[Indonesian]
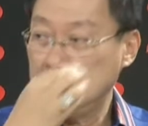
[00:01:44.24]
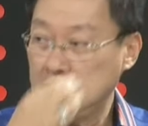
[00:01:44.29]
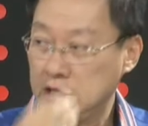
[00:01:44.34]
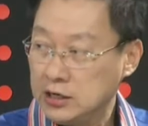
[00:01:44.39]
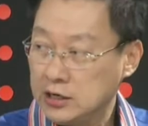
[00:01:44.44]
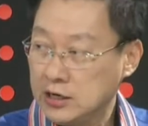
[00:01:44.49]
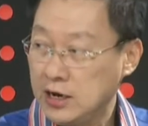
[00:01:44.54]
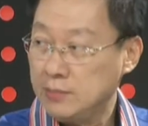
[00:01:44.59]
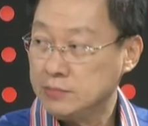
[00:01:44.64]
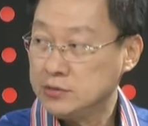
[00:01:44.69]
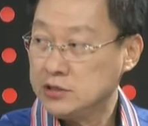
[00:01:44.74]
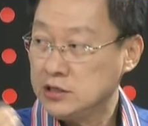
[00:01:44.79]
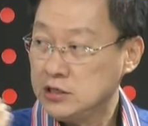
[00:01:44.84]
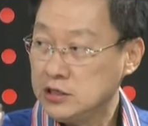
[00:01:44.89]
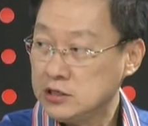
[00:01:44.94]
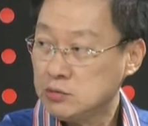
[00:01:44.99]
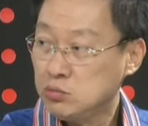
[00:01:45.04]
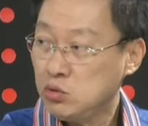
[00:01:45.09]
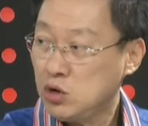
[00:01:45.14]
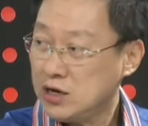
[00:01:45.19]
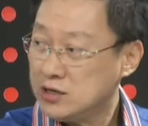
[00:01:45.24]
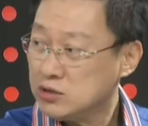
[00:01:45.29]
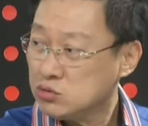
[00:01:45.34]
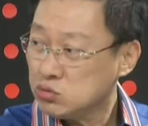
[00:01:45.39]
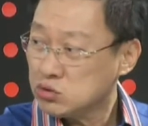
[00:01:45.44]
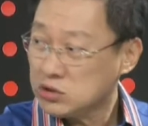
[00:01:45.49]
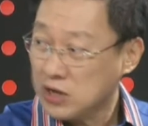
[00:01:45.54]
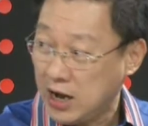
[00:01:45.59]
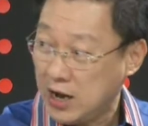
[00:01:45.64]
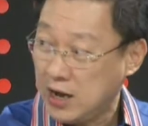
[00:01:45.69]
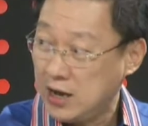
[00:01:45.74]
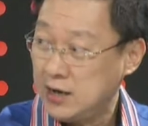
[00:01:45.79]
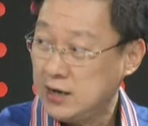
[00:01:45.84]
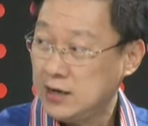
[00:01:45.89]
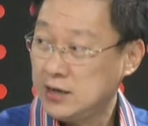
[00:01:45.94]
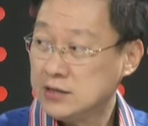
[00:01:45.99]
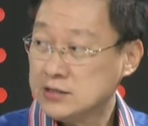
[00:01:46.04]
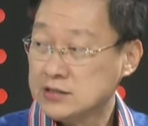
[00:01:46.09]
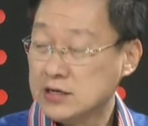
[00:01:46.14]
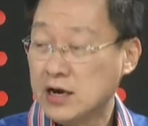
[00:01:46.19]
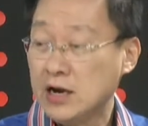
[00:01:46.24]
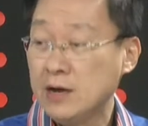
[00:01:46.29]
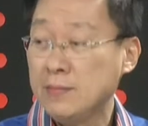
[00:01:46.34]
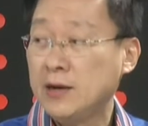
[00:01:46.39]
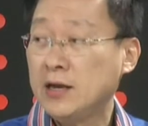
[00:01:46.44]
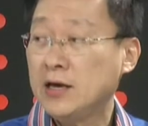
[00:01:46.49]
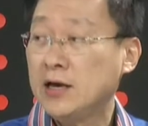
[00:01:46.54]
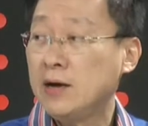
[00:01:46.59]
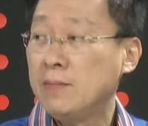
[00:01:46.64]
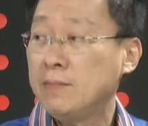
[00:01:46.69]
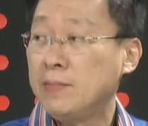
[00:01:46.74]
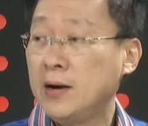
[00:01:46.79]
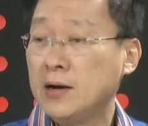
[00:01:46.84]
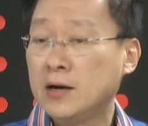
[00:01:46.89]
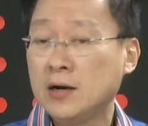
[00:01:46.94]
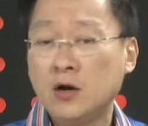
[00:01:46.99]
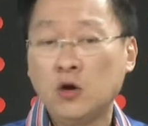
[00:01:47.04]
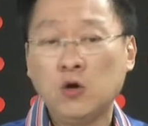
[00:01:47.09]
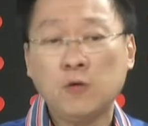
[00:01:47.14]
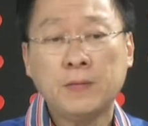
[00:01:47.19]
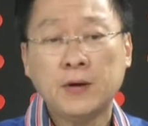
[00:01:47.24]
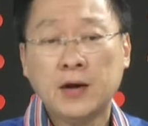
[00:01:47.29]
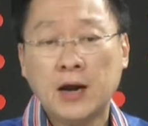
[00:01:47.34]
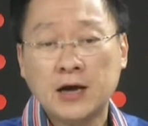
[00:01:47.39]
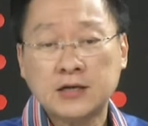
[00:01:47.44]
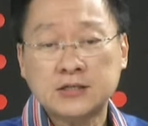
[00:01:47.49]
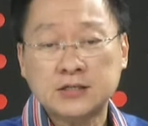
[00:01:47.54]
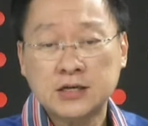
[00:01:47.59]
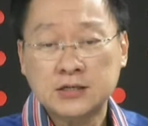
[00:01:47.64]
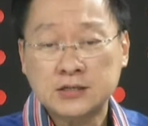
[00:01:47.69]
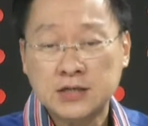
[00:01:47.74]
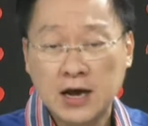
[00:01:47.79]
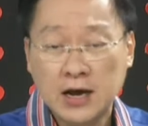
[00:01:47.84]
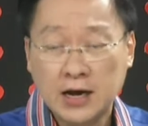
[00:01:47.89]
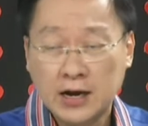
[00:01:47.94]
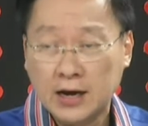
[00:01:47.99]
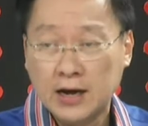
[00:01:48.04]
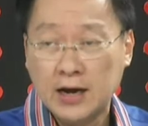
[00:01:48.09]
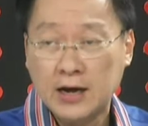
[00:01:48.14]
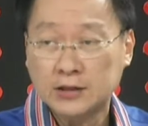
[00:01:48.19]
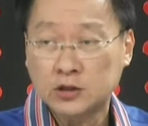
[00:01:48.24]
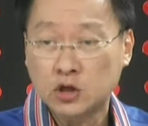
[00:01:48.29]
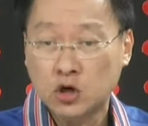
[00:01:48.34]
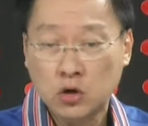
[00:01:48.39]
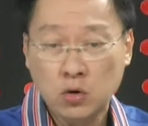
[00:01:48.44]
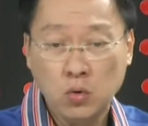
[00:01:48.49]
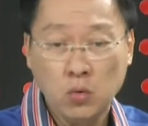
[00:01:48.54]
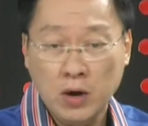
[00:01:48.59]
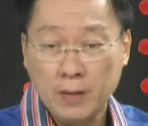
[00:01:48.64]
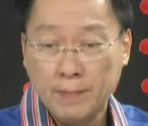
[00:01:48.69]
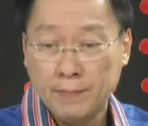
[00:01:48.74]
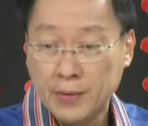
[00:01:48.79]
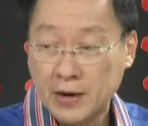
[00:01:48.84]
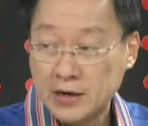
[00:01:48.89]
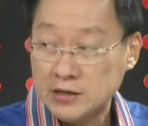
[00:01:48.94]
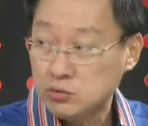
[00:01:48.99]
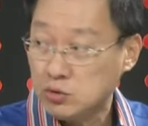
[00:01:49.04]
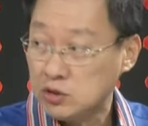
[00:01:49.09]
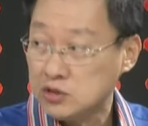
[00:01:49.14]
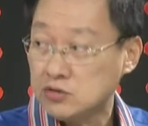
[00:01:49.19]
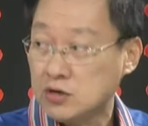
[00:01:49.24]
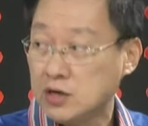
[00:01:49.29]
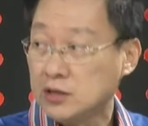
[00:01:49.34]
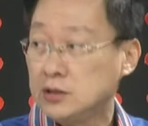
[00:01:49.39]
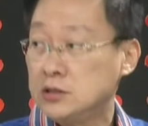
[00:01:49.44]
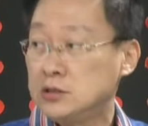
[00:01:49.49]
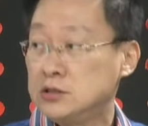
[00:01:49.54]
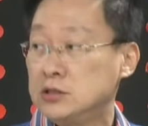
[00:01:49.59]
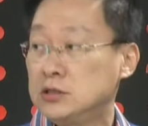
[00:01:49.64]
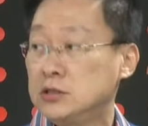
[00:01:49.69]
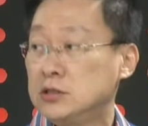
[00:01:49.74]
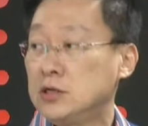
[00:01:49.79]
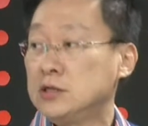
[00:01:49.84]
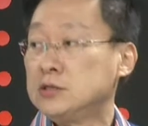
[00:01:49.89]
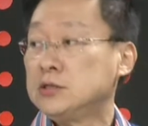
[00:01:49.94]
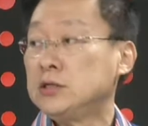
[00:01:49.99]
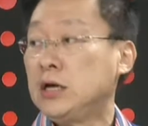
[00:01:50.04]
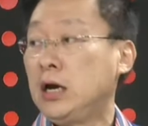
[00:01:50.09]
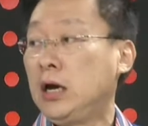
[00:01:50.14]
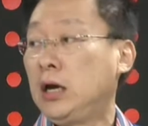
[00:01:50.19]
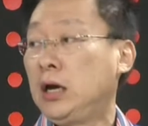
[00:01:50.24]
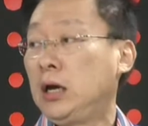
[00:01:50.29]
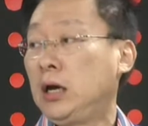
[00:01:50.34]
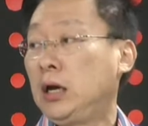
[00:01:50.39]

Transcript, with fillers: income sini semua kan susah. Sekarang yang paling gampang adalah open access, agregator, one price, one strategy. Selesai.